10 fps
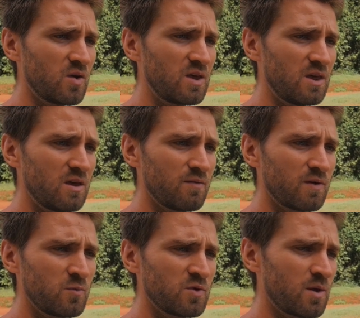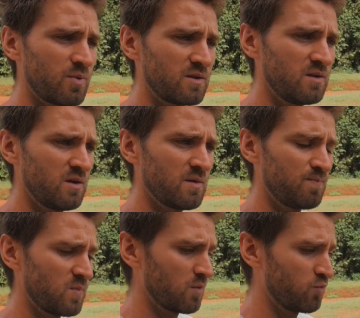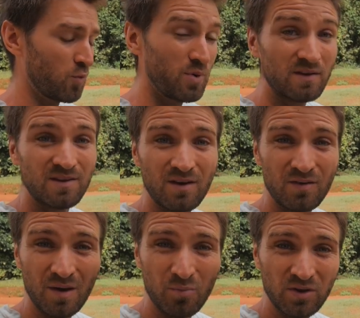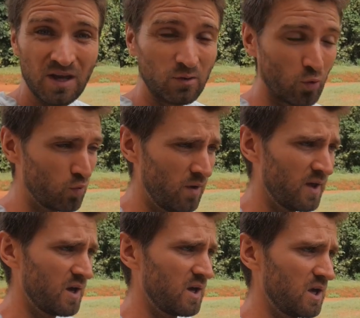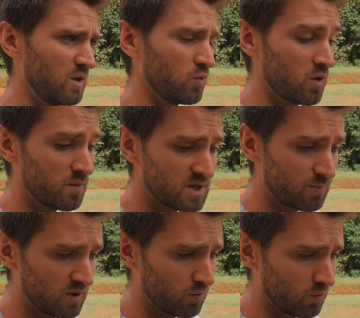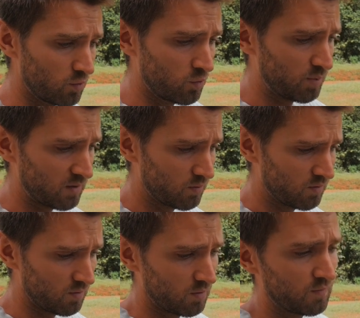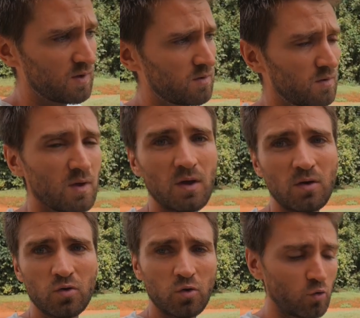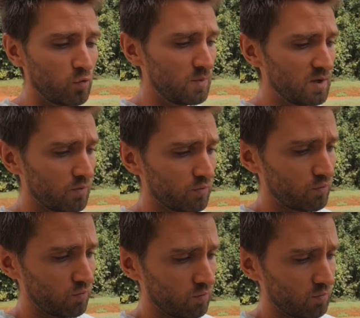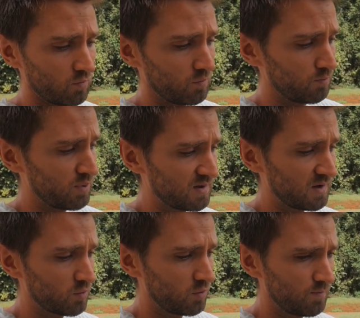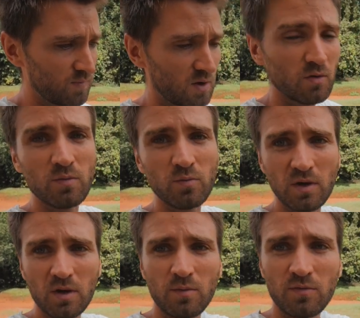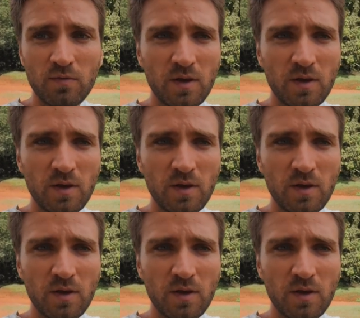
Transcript: qui est vraiment très pratique pour percer n'importe quel trou. Et donc comme j'ai pas de, de, perceuse, en fait, je le mets dans une pince pincetto. Alors je vais te montrer comment je